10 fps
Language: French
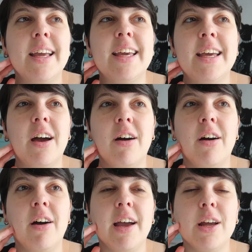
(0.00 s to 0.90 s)

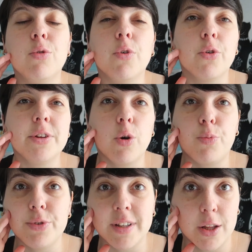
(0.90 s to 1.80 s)
Euh, et, le vendredi en
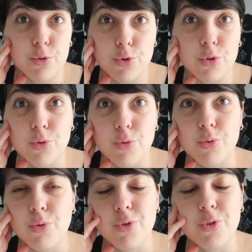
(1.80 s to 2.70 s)
plus elle a toujours
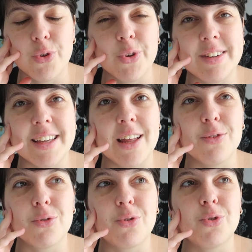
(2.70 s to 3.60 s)
son, son Yosekan
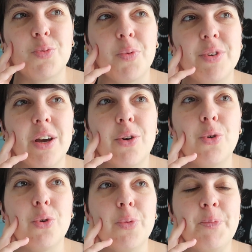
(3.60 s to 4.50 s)
donc du coup je peux vous dire que
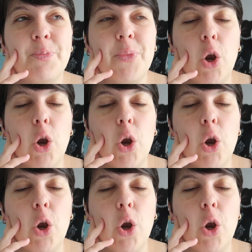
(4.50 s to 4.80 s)
le,